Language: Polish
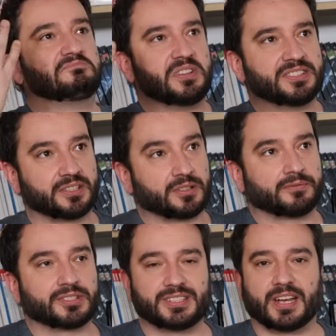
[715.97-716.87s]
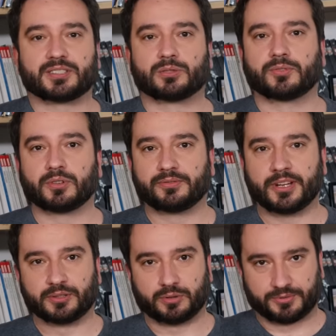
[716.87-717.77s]
międzynarodowych zjazdów,
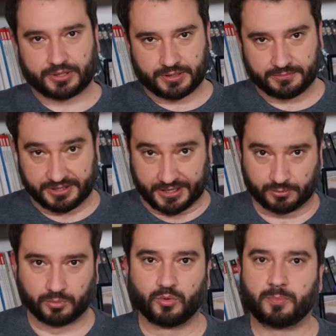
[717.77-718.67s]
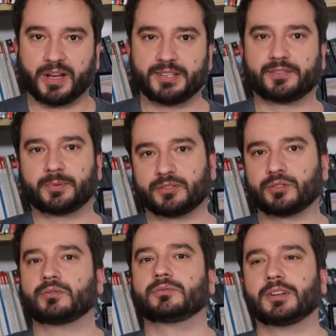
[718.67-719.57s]
konwentów czy zjazdów głów państw
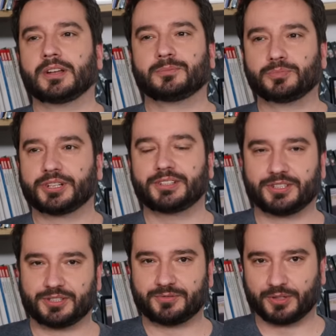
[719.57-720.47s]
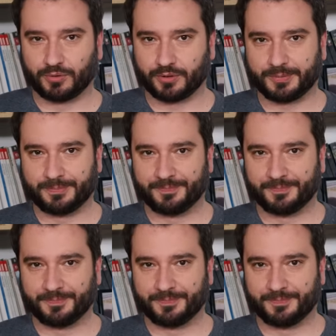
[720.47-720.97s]
będą musieli jeździć we dwóch.